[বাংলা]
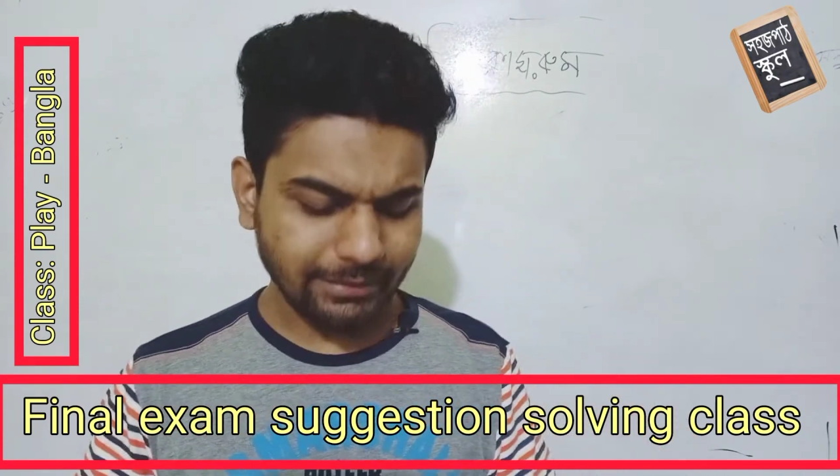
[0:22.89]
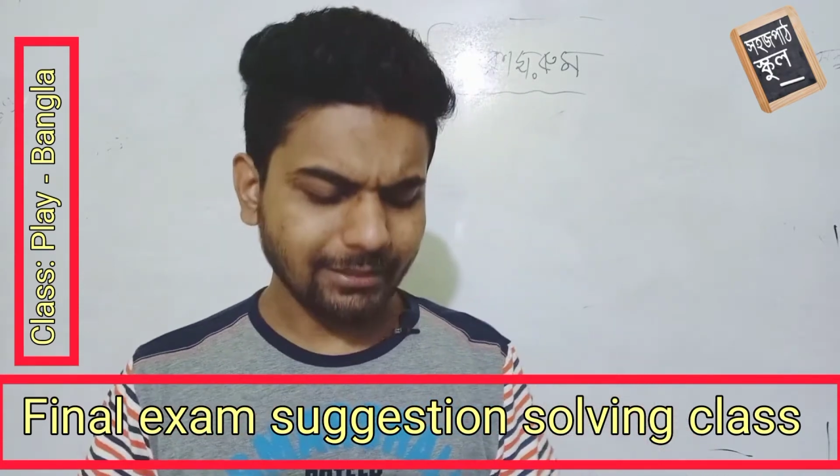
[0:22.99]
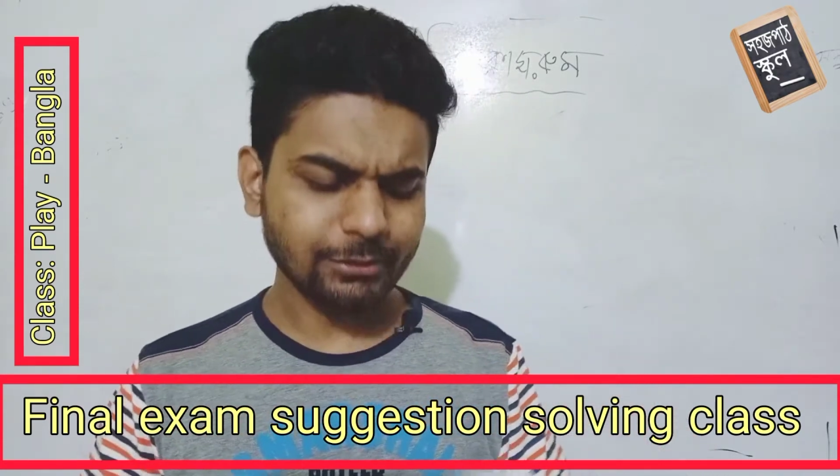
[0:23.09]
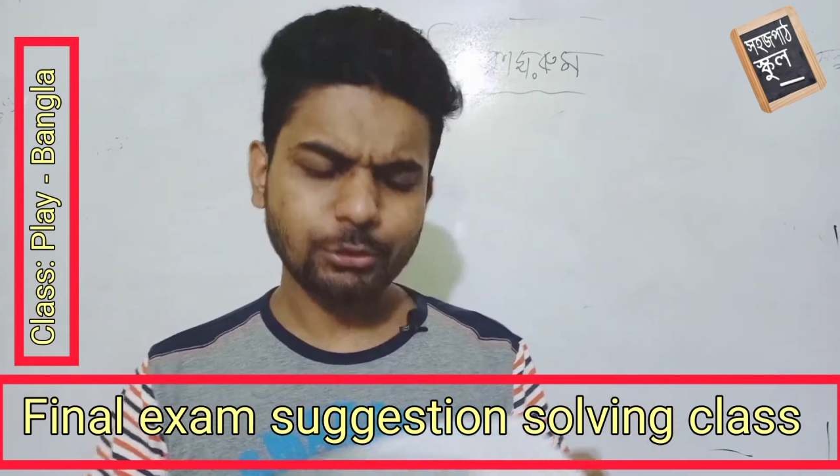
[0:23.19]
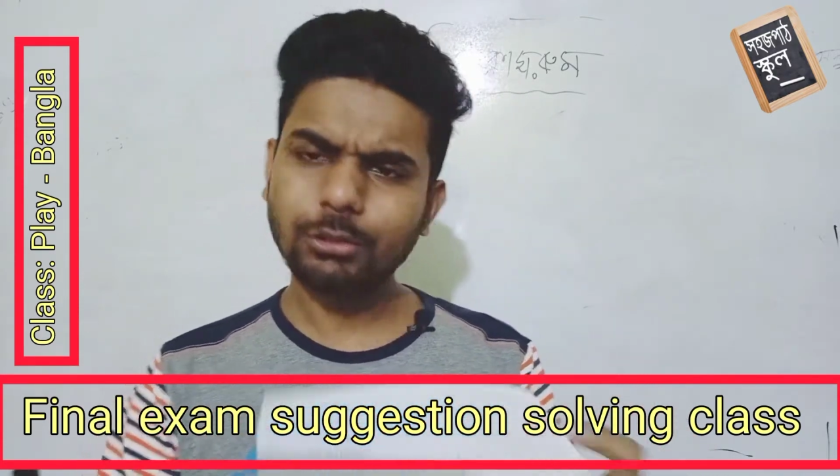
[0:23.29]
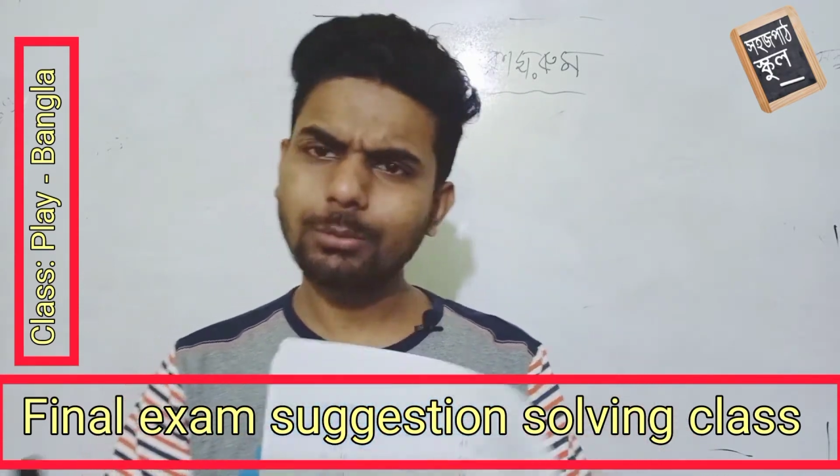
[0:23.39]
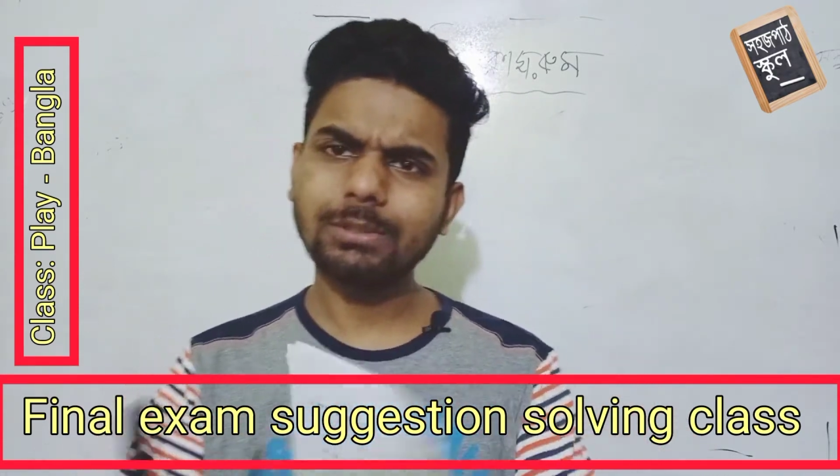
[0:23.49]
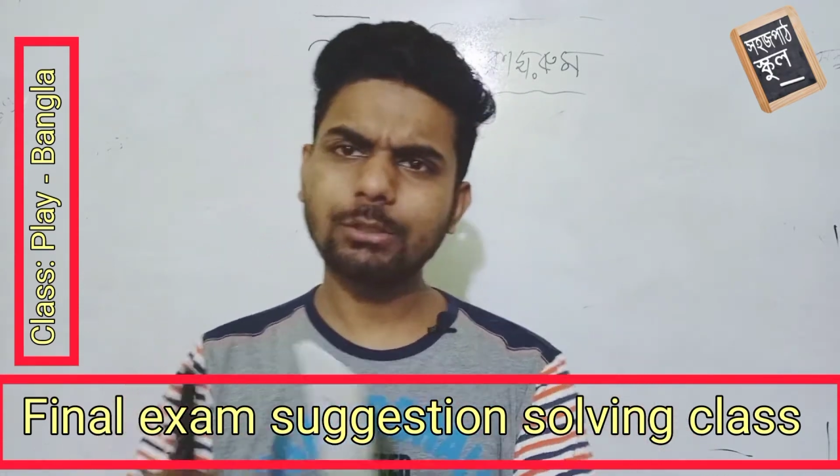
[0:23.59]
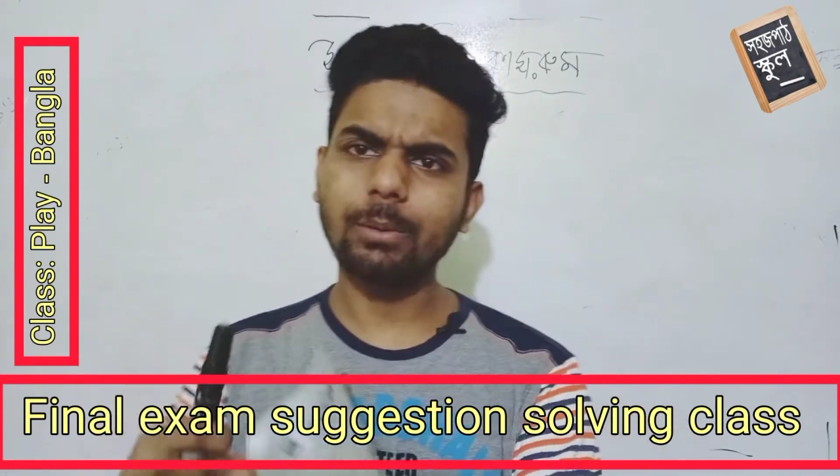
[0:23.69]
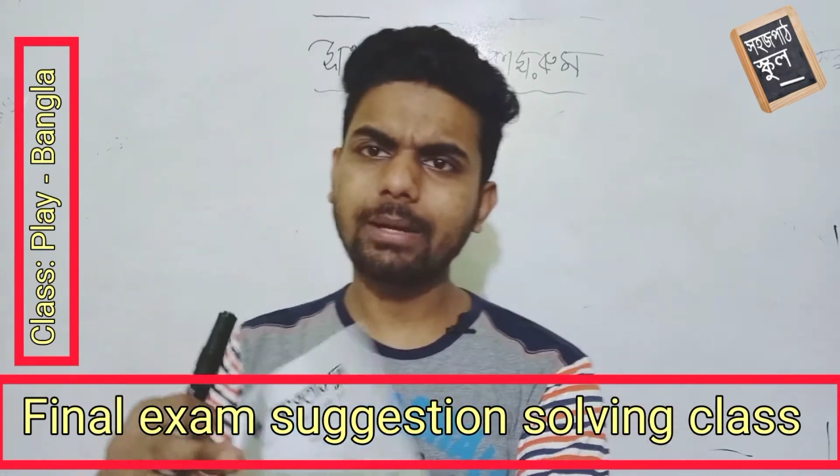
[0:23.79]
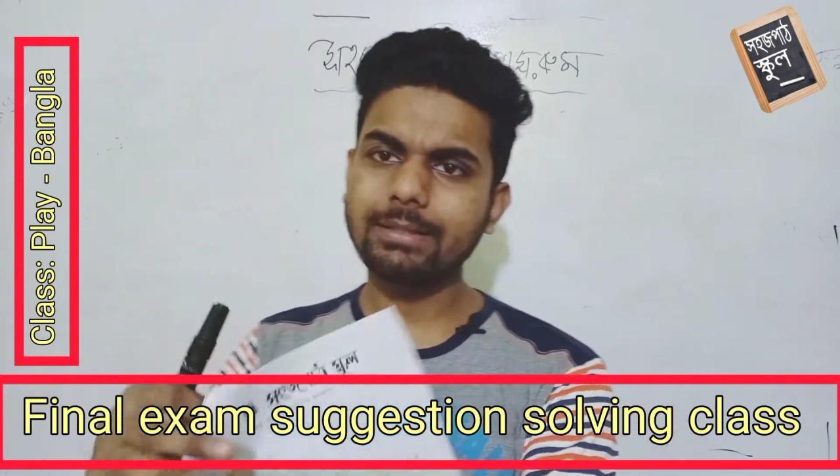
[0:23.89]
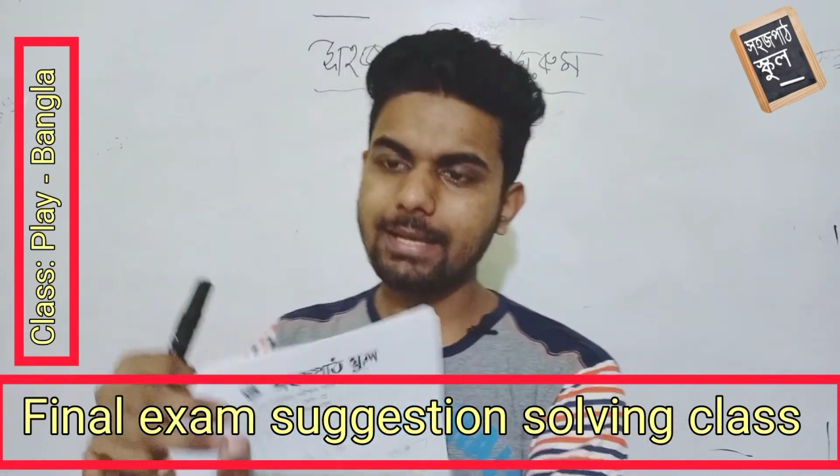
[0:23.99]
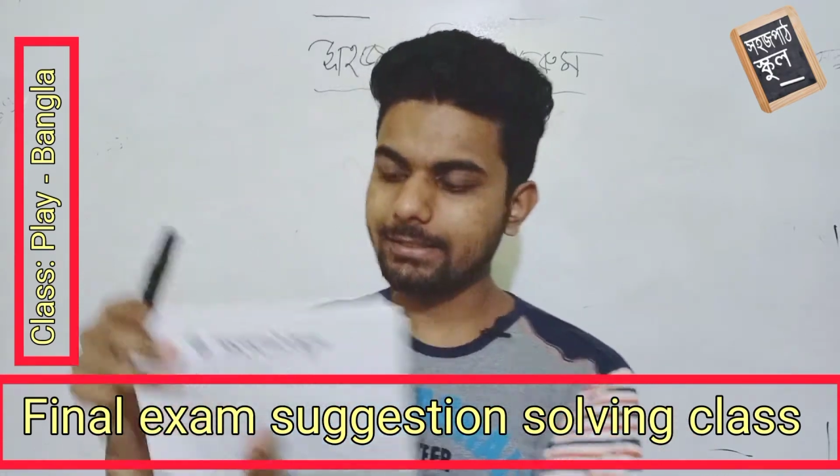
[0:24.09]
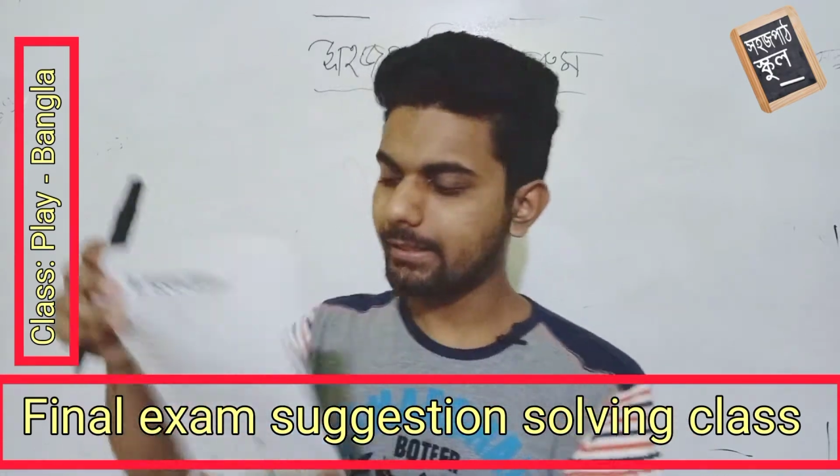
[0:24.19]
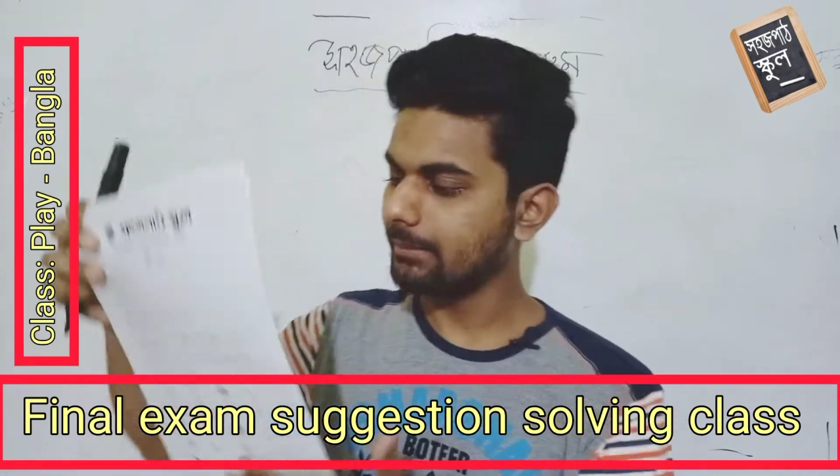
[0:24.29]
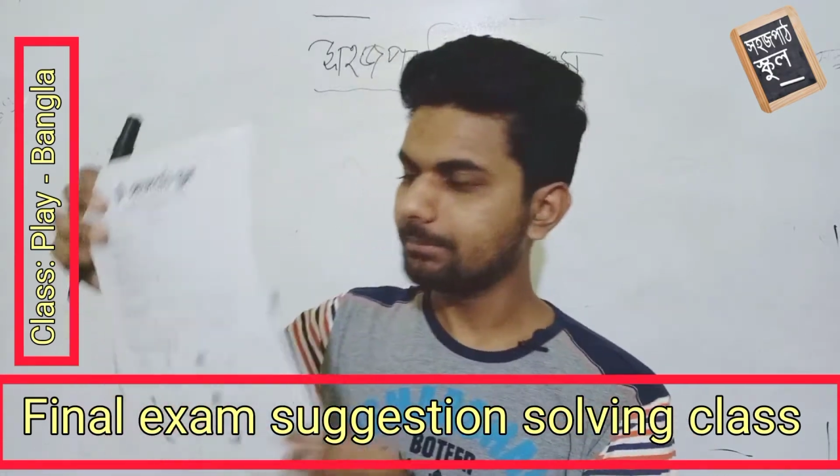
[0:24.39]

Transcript: এই সাজেশনটা তোমাদের সবার কাছে আছে